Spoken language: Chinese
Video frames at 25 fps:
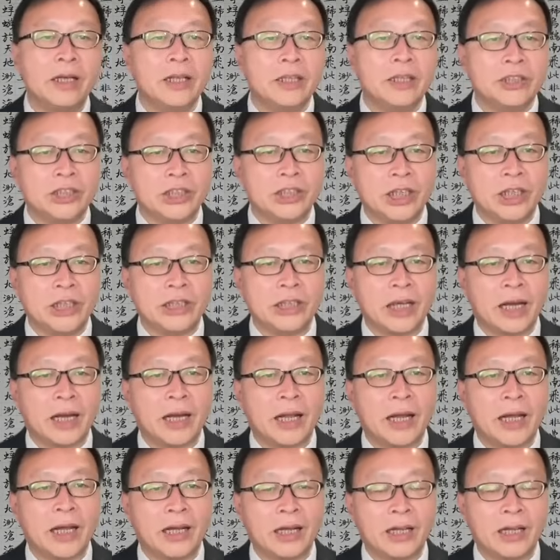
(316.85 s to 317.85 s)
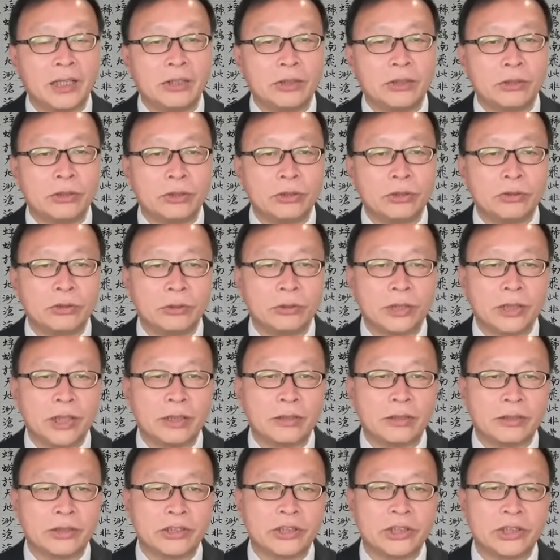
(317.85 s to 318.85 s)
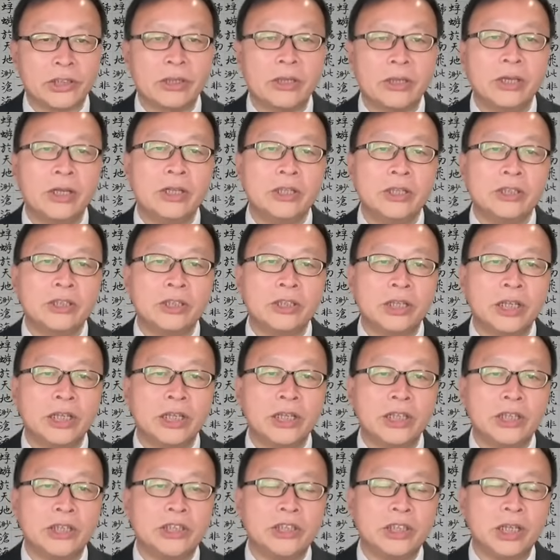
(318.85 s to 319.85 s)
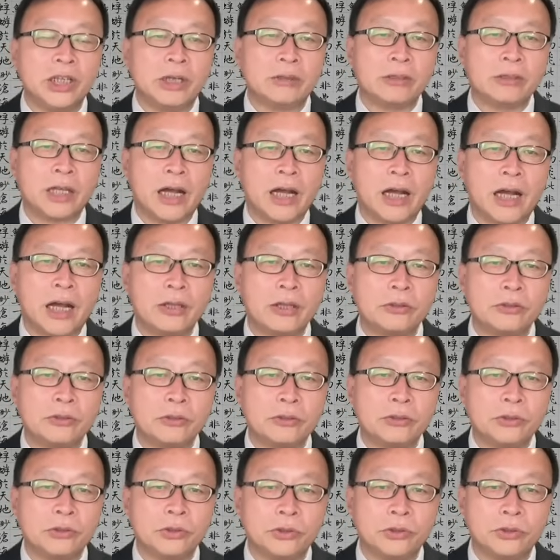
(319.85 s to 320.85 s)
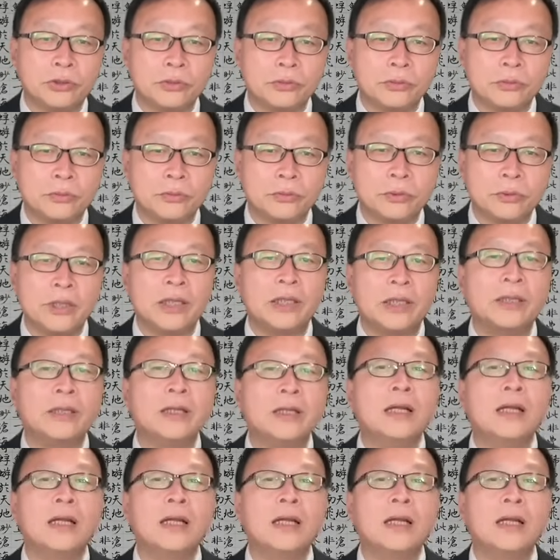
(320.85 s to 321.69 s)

接下来很多重要的事就可以交他去处理。